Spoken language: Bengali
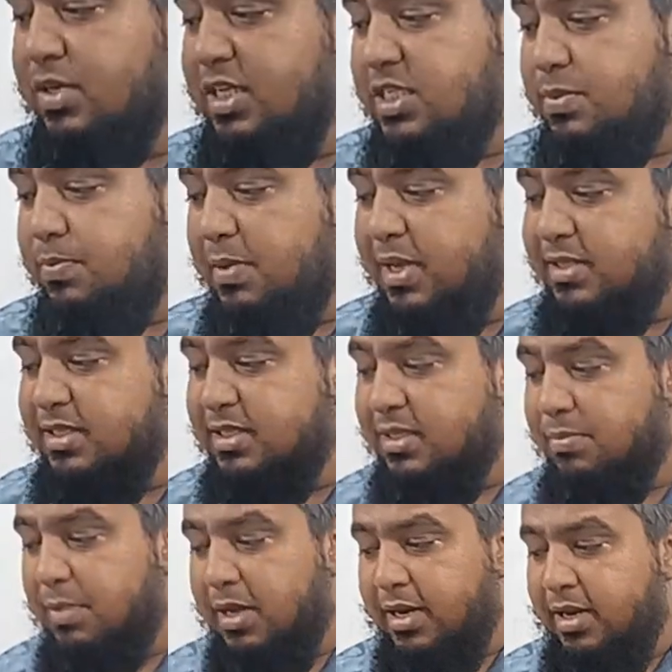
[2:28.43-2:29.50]
ডিসপ্লে দিতে
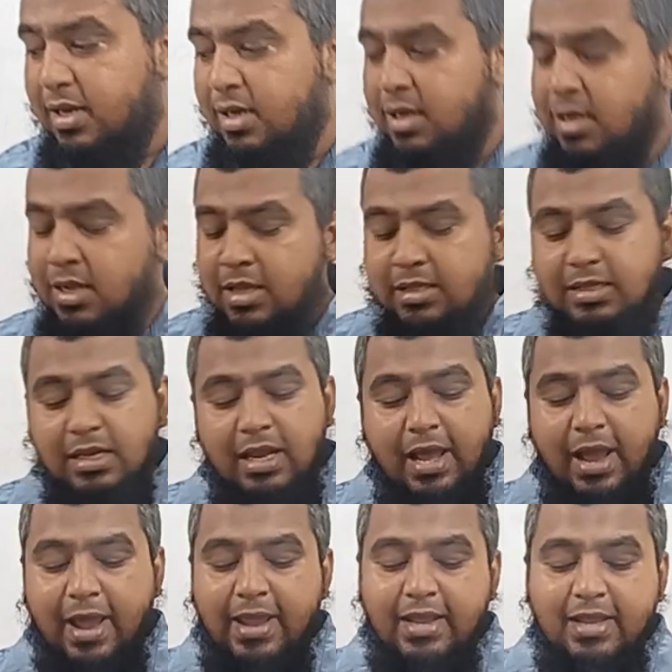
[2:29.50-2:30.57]
পারেন তাহলে
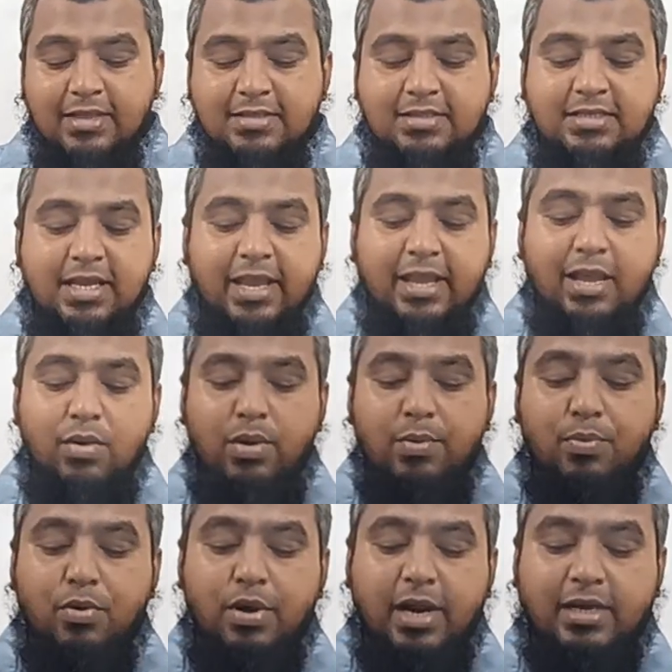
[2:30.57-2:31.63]
আই গেস যে কেউ ওই
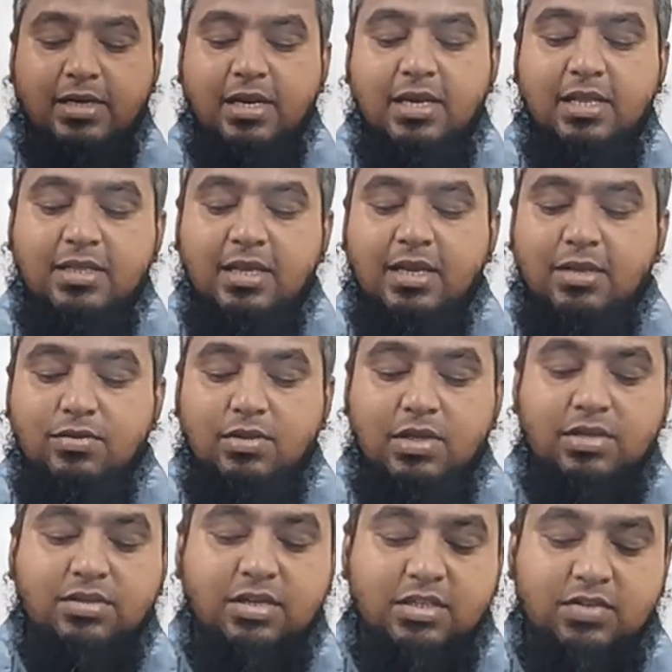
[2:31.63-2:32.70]
প্রোডাক্টটা নিতে কিন্তু
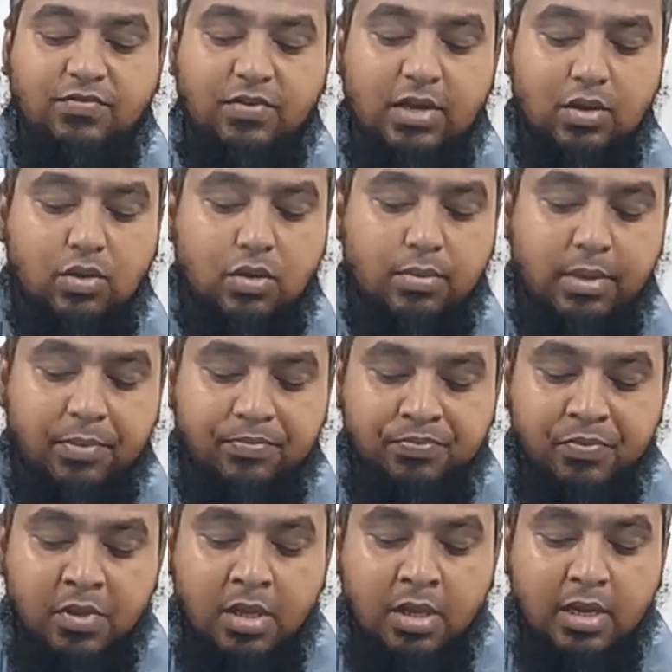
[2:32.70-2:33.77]
ইন্টারেস্ট ফিল করবে
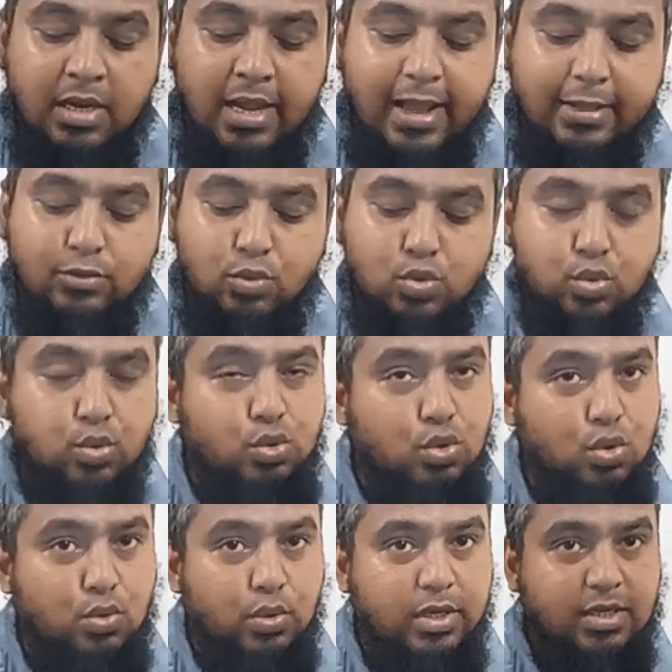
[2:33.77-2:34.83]
কারণ এত সুন্দর
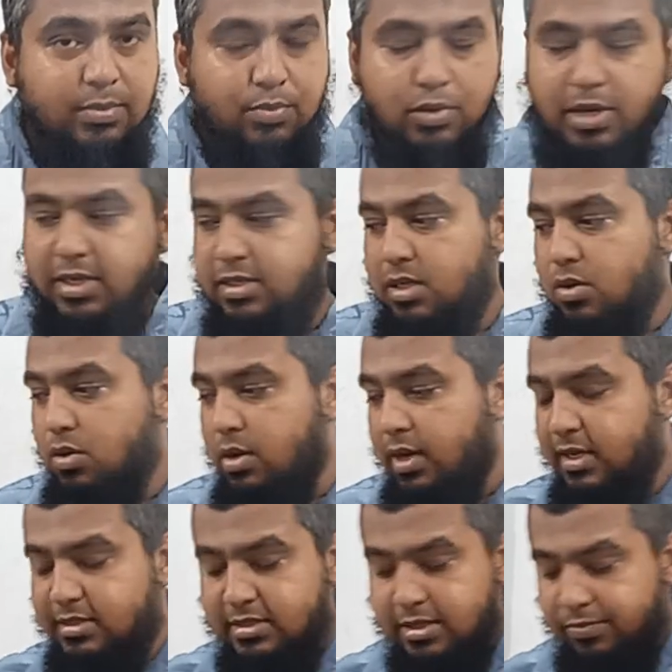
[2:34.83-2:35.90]
করে এটা প্রোডাক্টটা করা
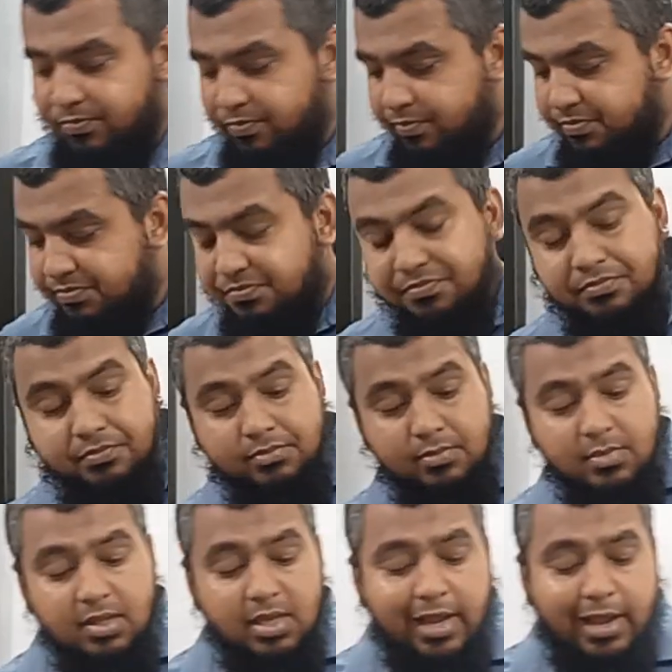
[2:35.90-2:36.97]
আছে
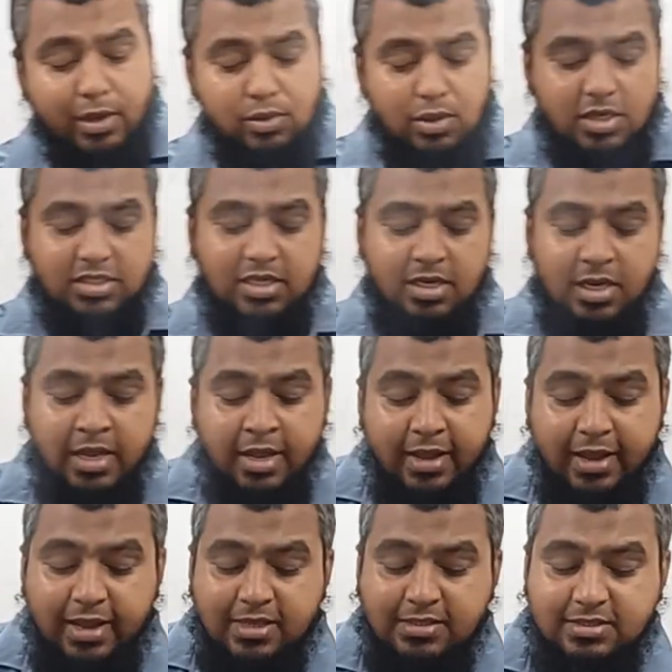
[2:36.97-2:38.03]
এখন আসেন
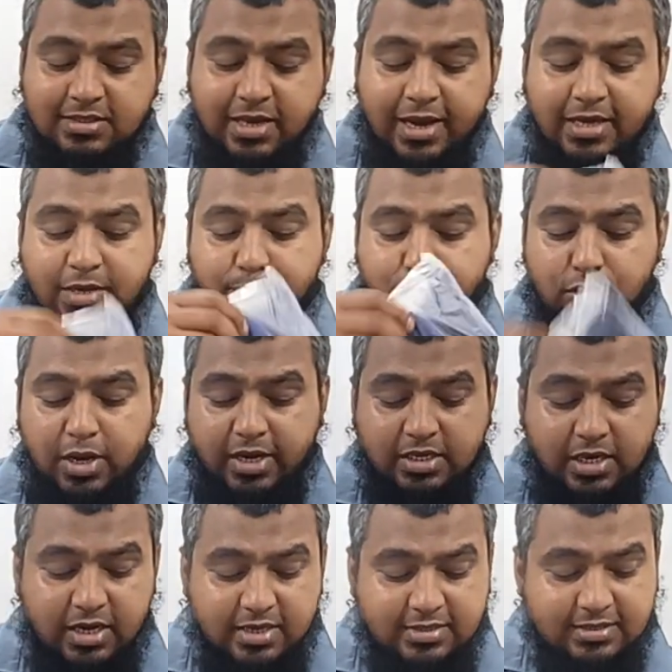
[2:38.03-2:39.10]
ইনসাইড
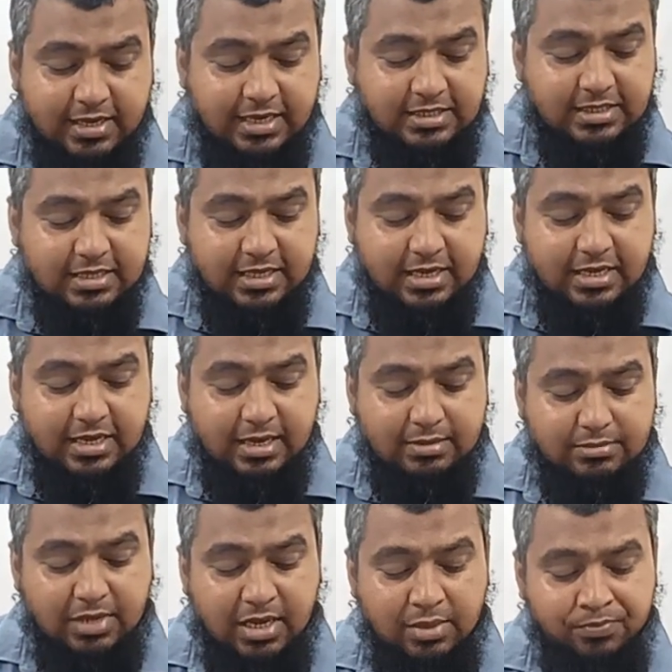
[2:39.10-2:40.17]
প্রোডাক্টের ইনসাইডটা দেখি
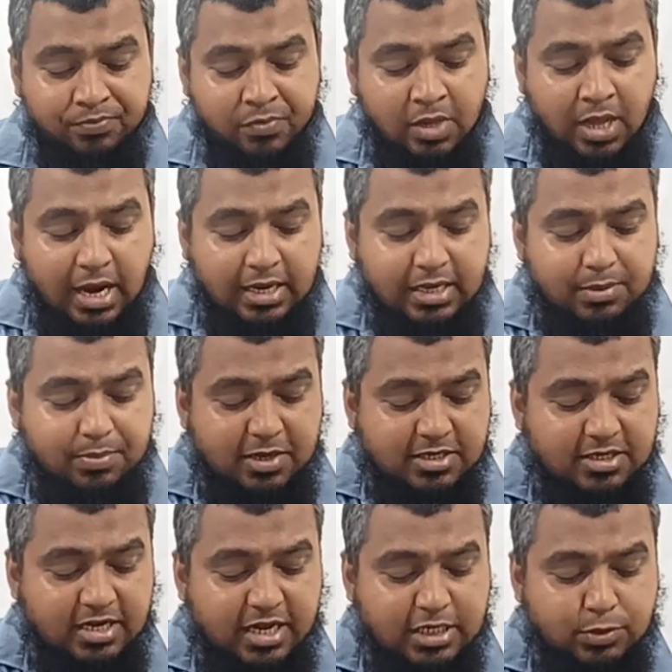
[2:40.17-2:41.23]
আমরা হান্ড্রেড
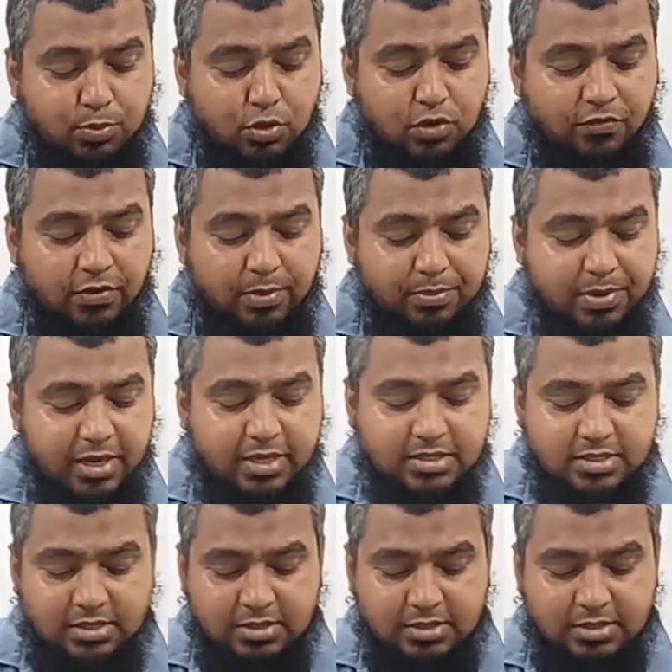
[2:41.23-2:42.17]
পার্সেন্ট এক্সপোর্ট ফেব্রিক্স